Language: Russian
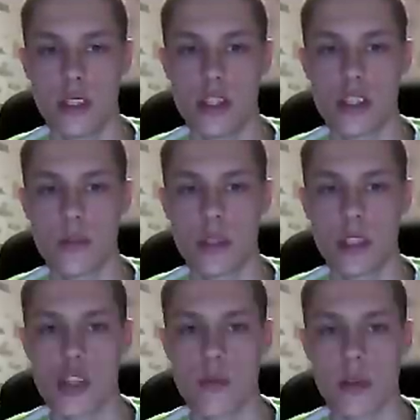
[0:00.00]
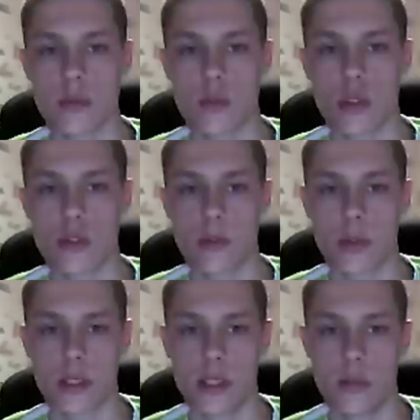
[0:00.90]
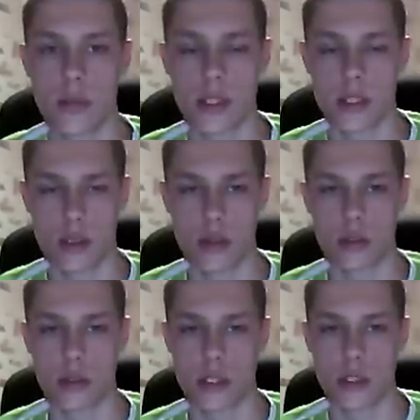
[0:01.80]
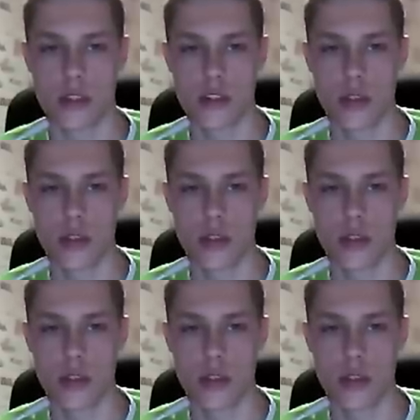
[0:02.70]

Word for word: с лишним тысяч просмотров, по остальным по несколько тысяч.